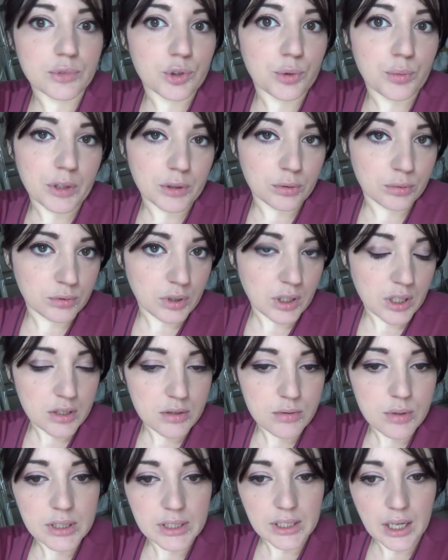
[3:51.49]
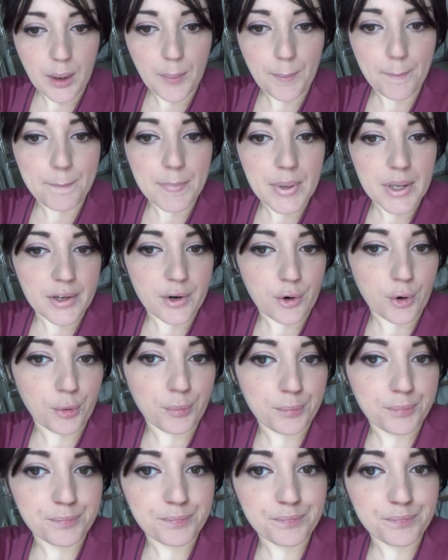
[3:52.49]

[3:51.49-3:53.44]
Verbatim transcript: soprattutto alla sua età, però